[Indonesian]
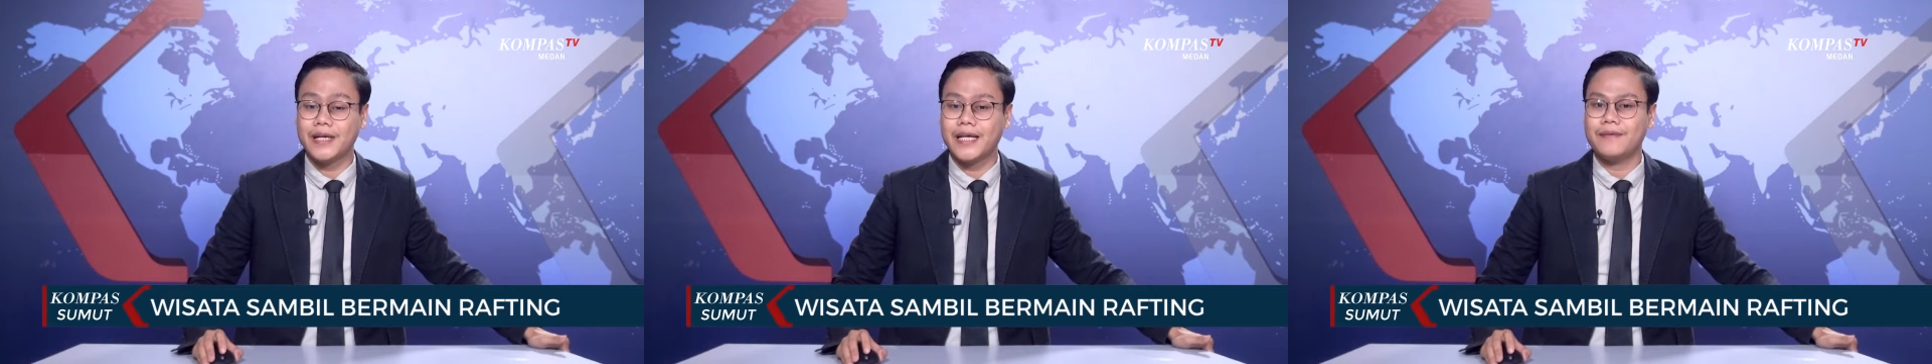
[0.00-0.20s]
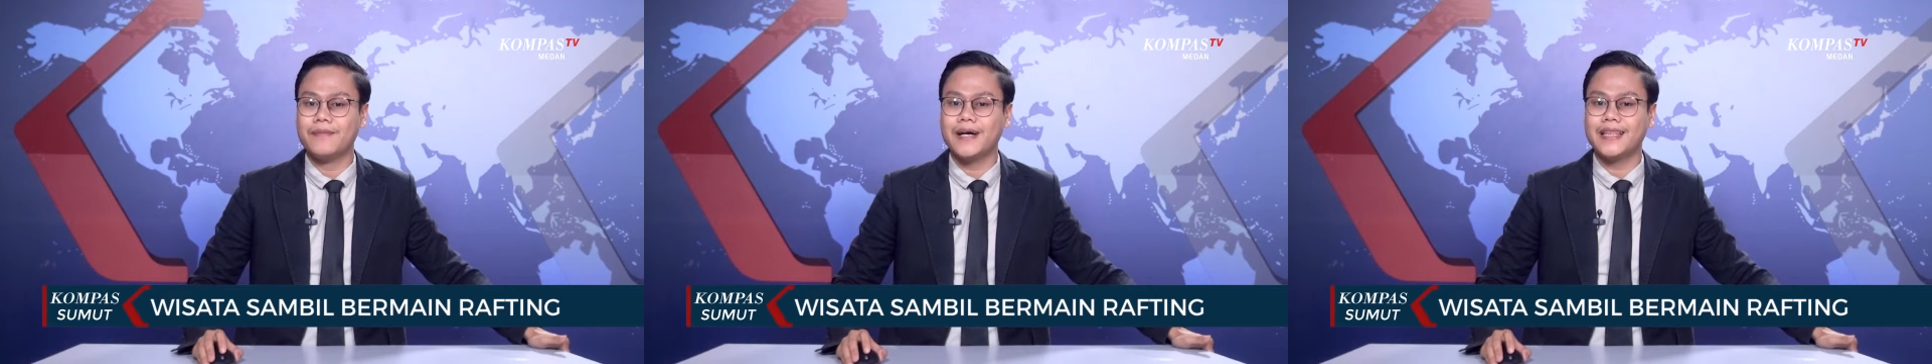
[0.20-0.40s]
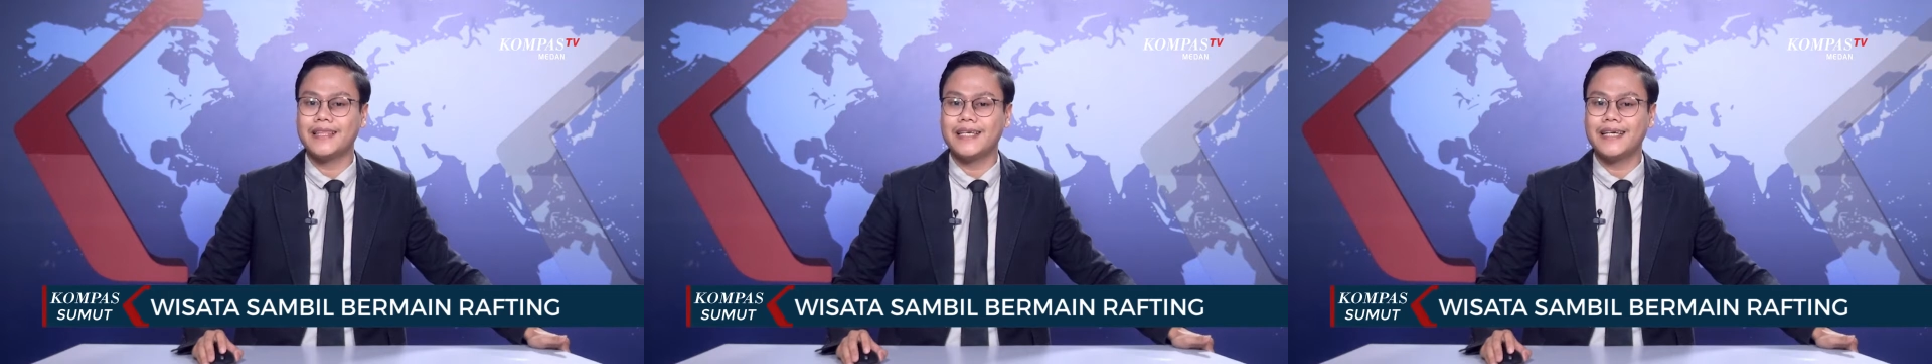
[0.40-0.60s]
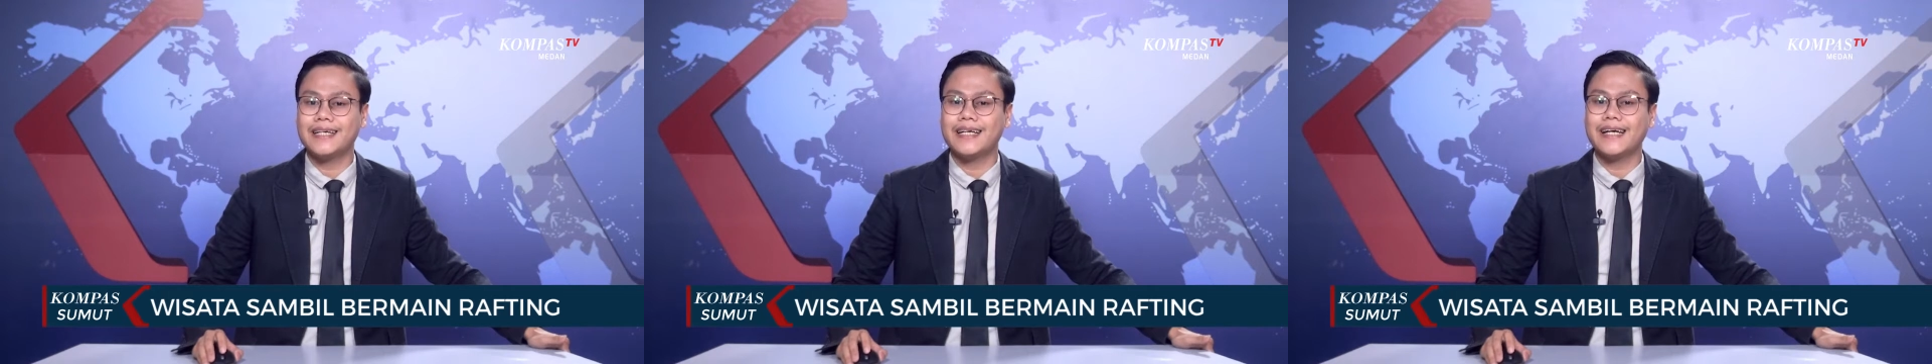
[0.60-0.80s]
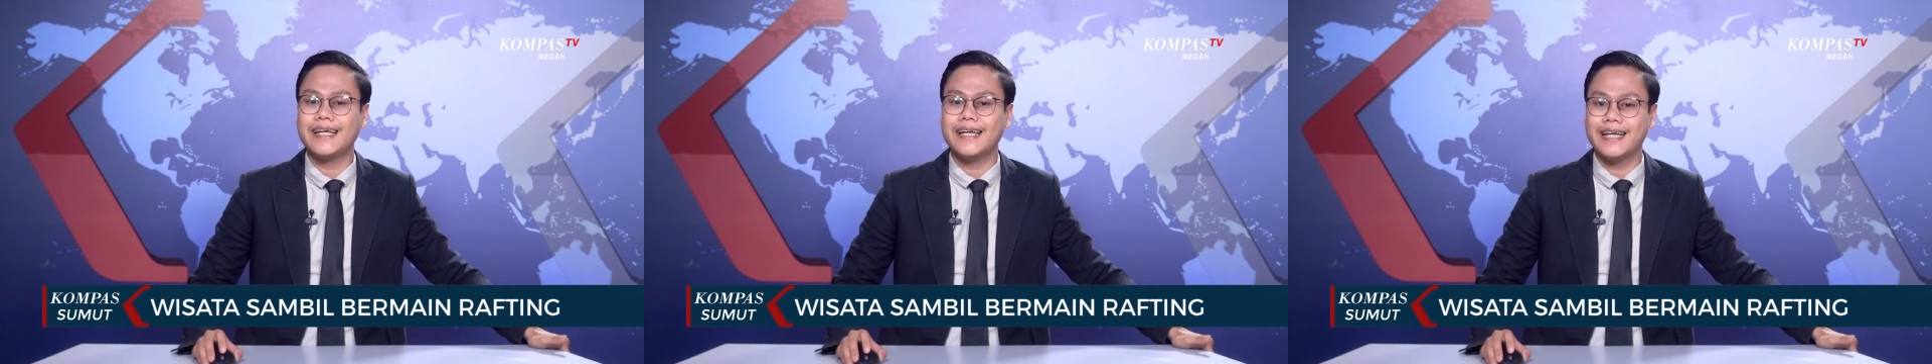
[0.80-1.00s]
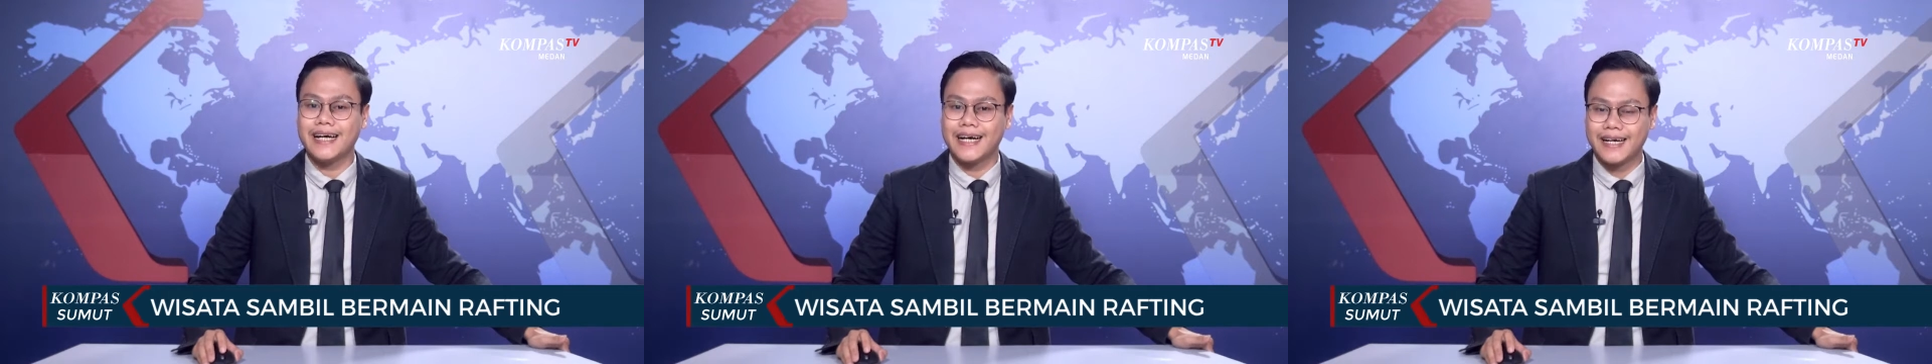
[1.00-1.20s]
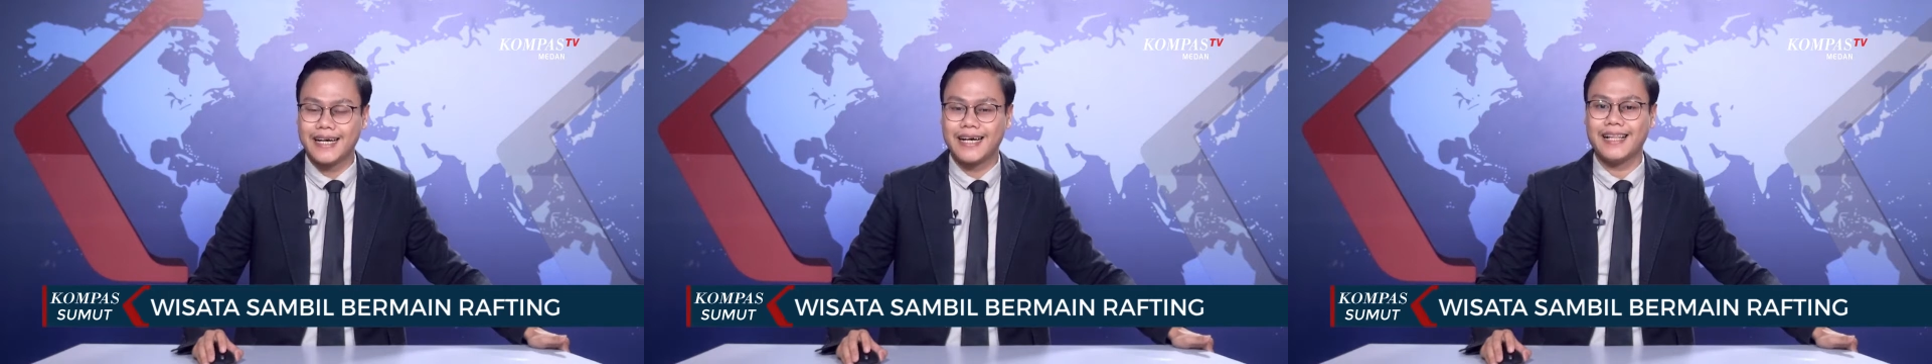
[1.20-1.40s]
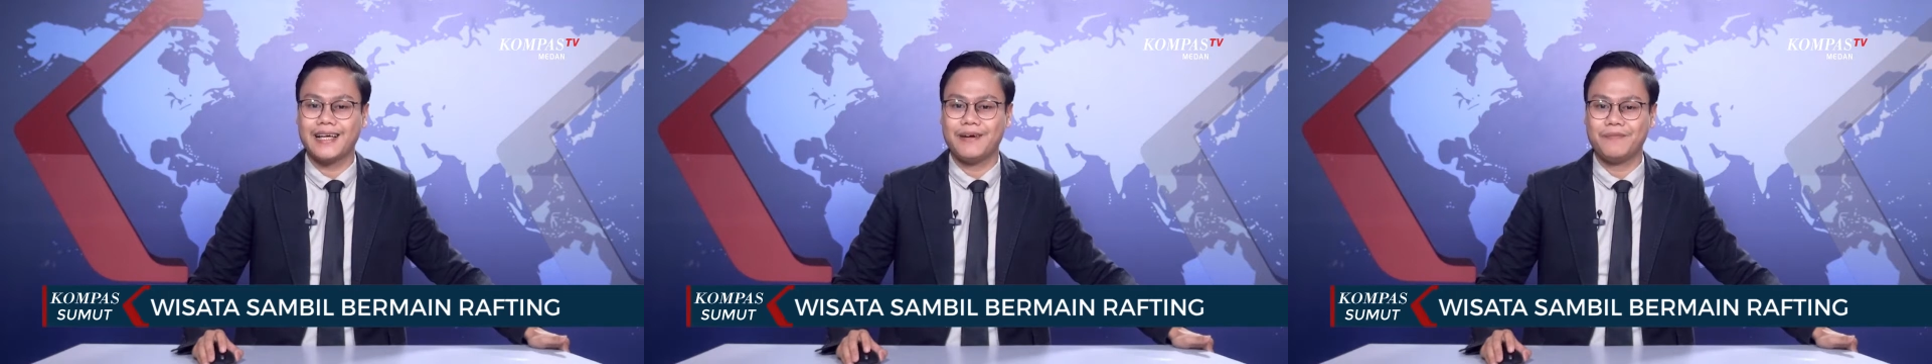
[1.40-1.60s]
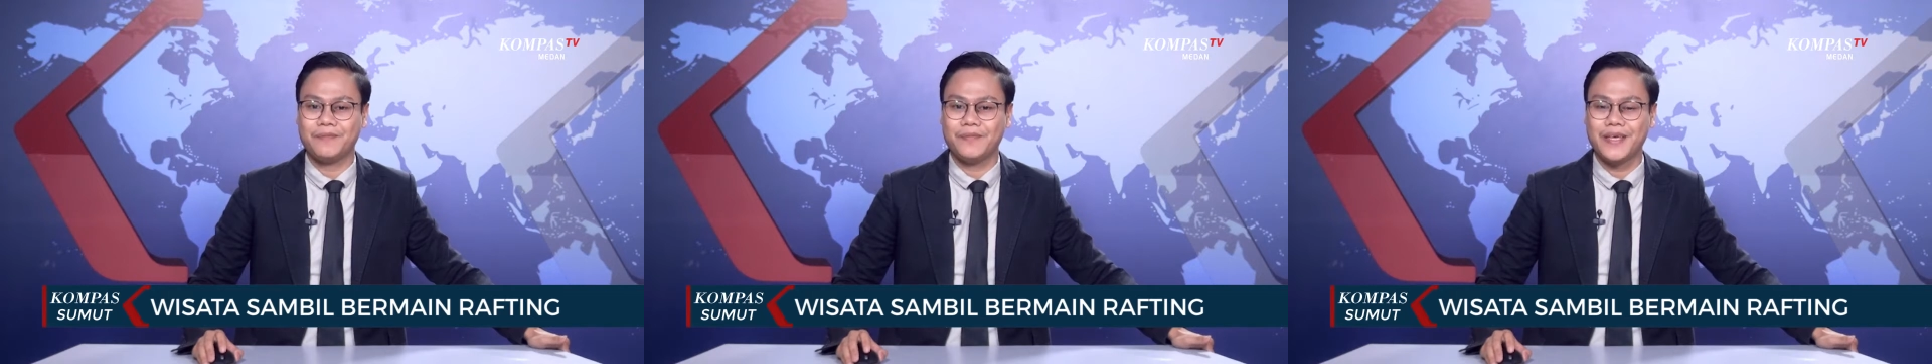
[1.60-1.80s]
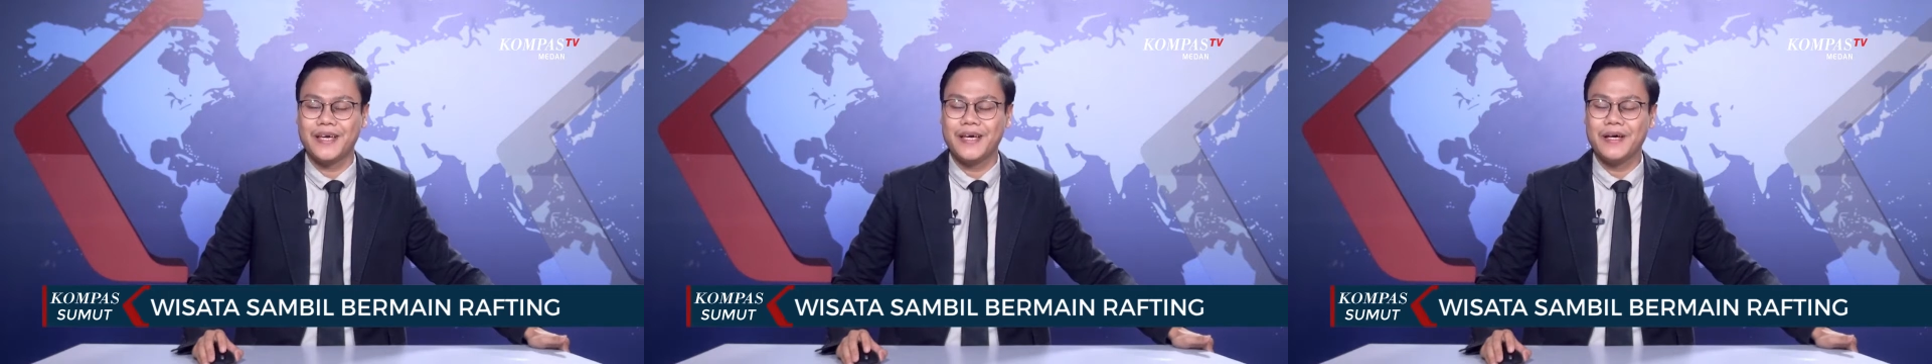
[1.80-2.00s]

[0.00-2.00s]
menikmati keindahan alam.